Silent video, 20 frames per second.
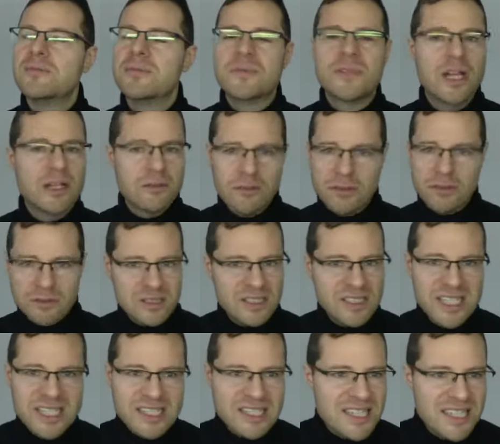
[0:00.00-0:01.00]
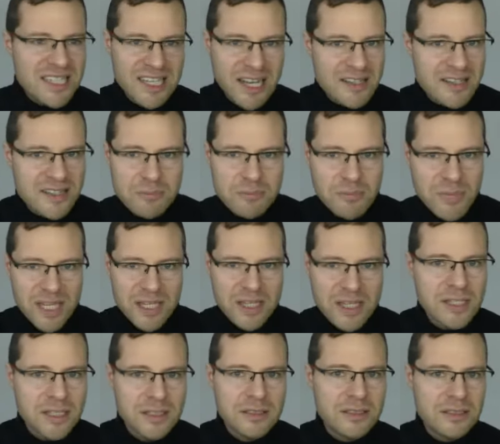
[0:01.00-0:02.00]
da sind die ganzen
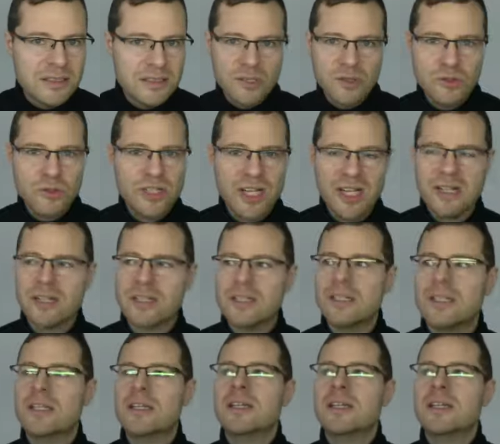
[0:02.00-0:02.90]
Medien zu nennen